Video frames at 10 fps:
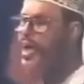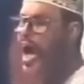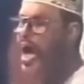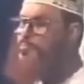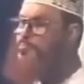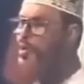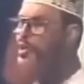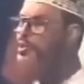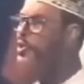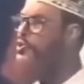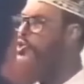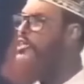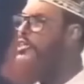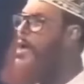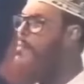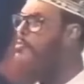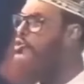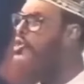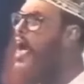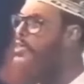তার প্রণীত শিক্ষা
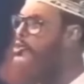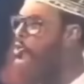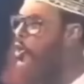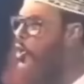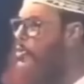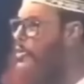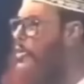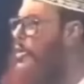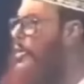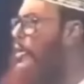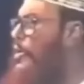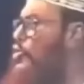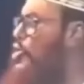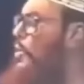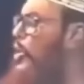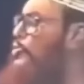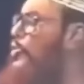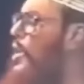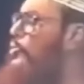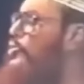ব্যবস্থার যখন
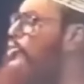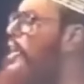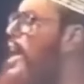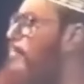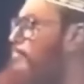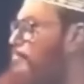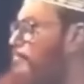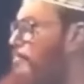সমালোচনা করছিলাম